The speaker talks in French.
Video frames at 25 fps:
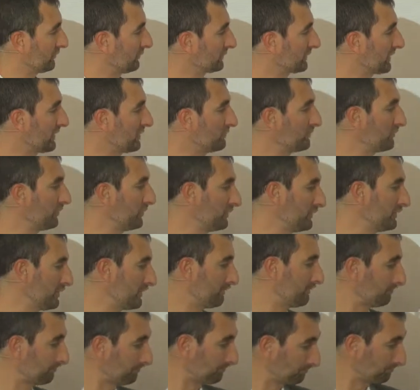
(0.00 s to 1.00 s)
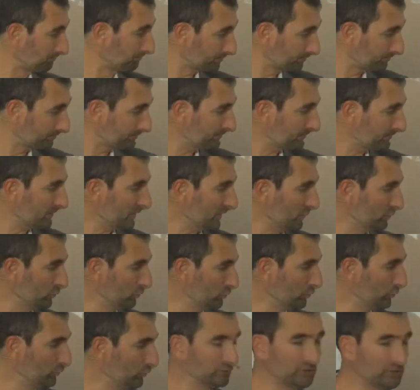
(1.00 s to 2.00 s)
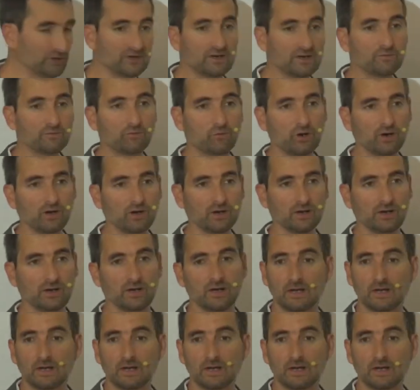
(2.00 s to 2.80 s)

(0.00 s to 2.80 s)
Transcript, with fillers: votre iPhone, du coup, vous allez le voir.